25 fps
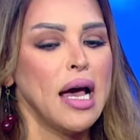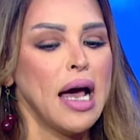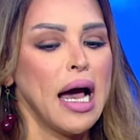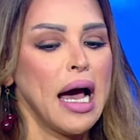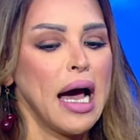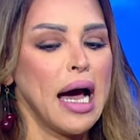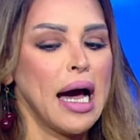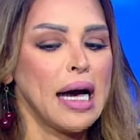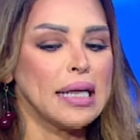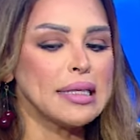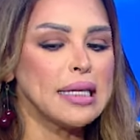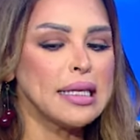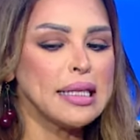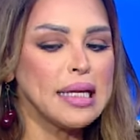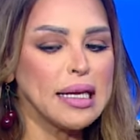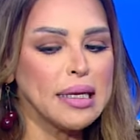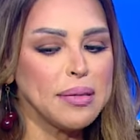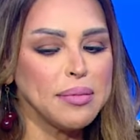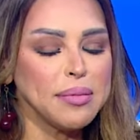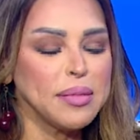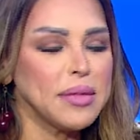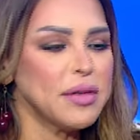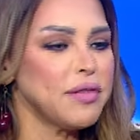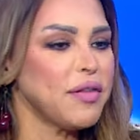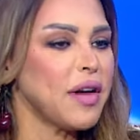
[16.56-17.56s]
عاده
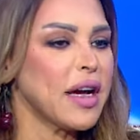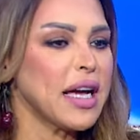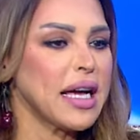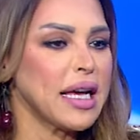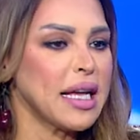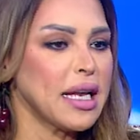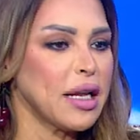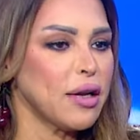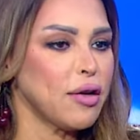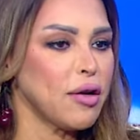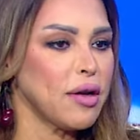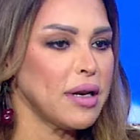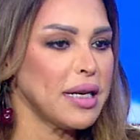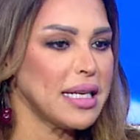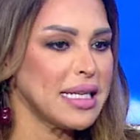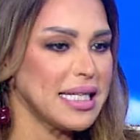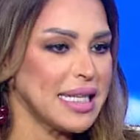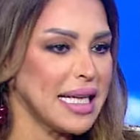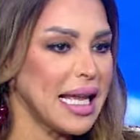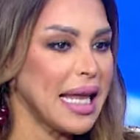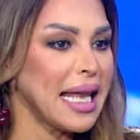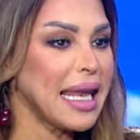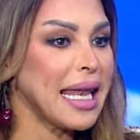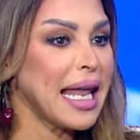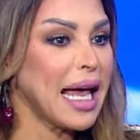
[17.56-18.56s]
بنفكر انه
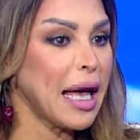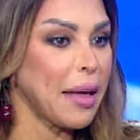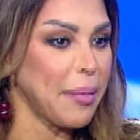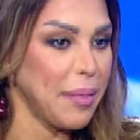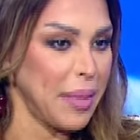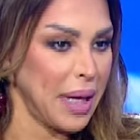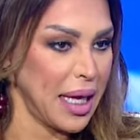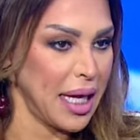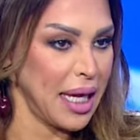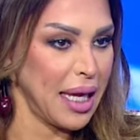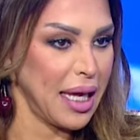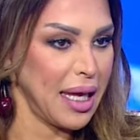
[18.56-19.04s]
النسيان نعمه